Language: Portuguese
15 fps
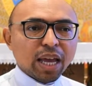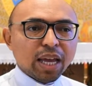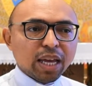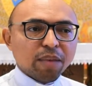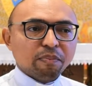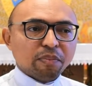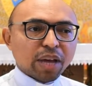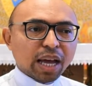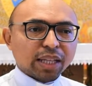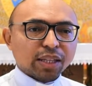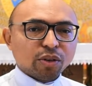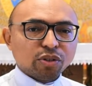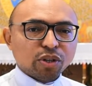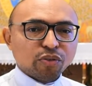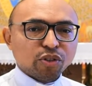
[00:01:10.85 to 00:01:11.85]
E
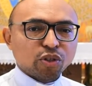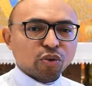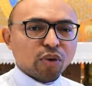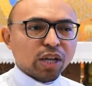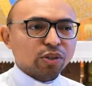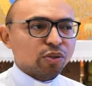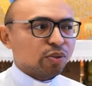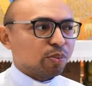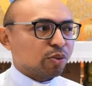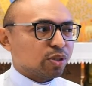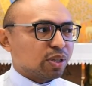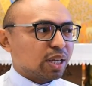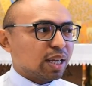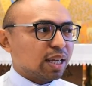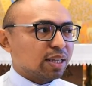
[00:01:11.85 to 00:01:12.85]
até o dia 24 nós vamos
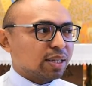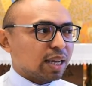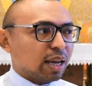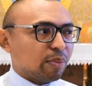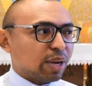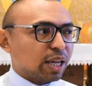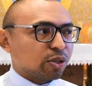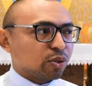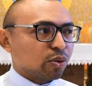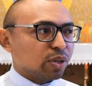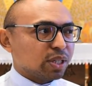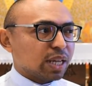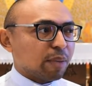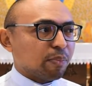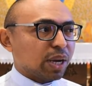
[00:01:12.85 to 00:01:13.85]
ter
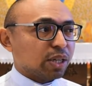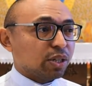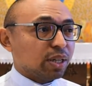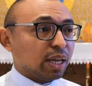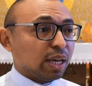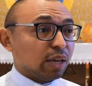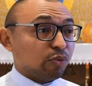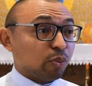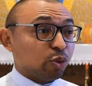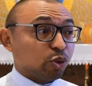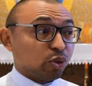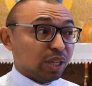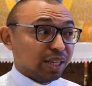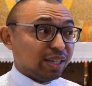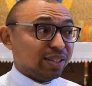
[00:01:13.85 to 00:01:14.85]
celebrações, né, a partir da
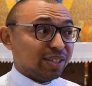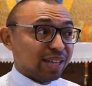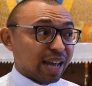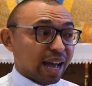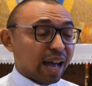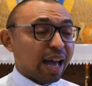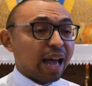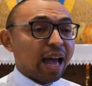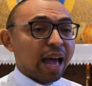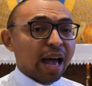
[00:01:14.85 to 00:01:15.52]
vamos iniciar